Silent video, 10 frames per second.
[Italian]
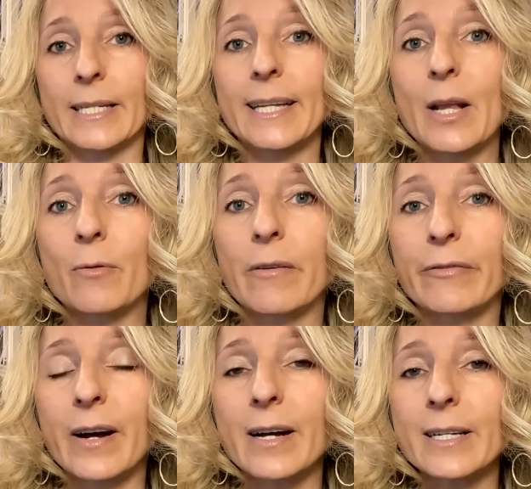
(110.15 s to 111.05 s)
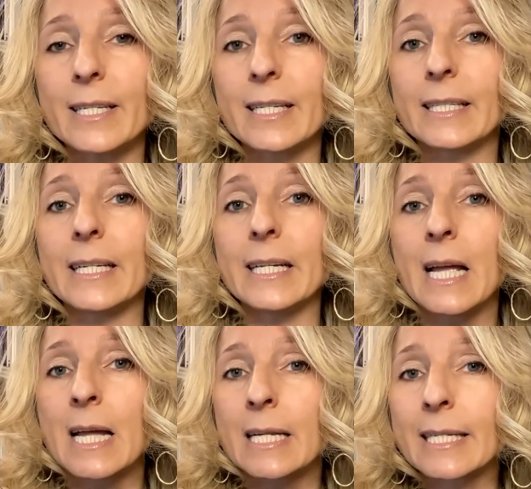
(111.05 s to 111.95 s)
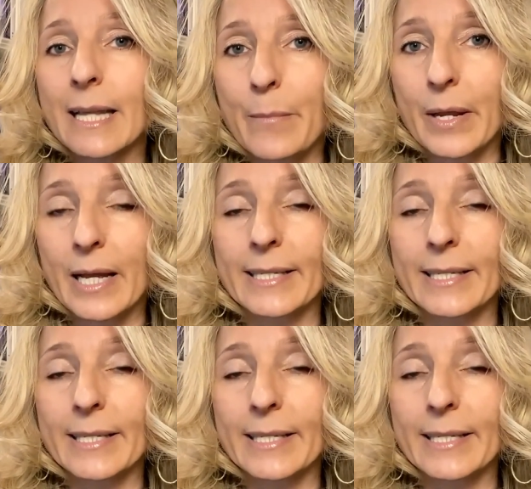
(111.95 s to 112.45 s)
Sei in una fase di semina,